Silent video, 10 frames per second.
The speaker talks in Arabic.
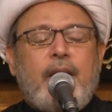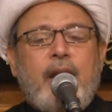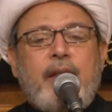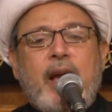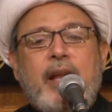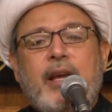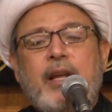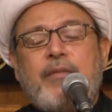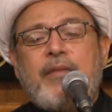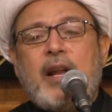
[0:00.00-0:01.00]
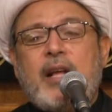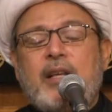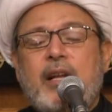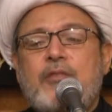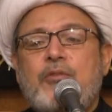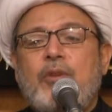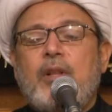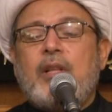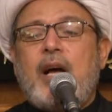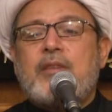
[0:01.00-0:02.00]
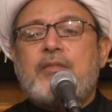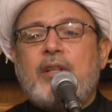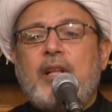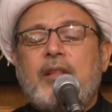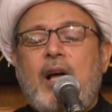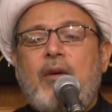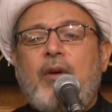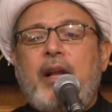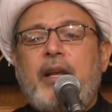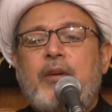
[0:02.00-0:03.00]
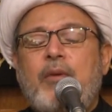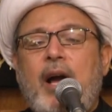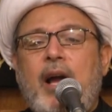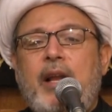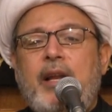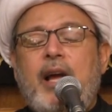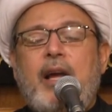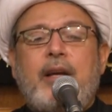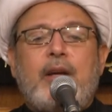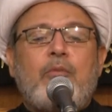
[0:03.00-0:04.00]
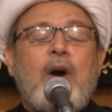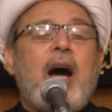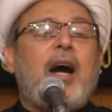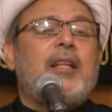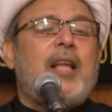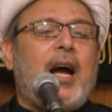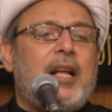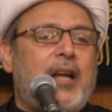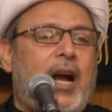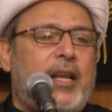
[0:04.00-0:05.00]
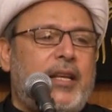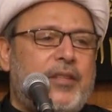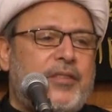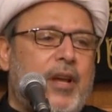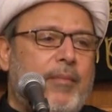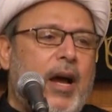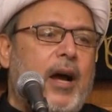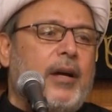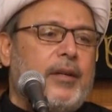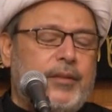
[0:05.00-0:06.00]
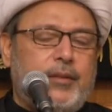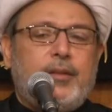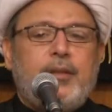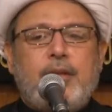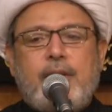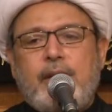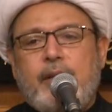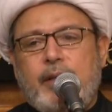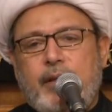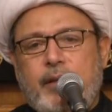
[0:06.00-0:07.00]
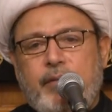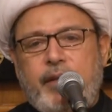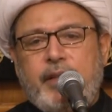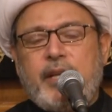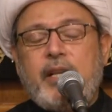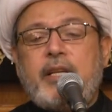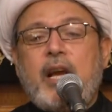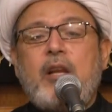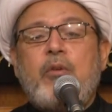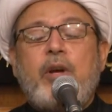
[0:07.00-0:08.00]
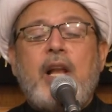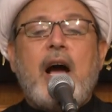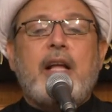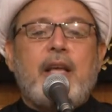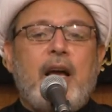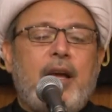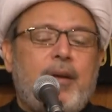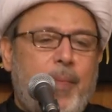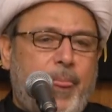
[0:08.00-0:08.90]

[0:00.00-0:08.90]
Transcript: إذا انفرد رسول الله صلى الله عليه وآله وأغدقت عليه السماء في تلك الولادة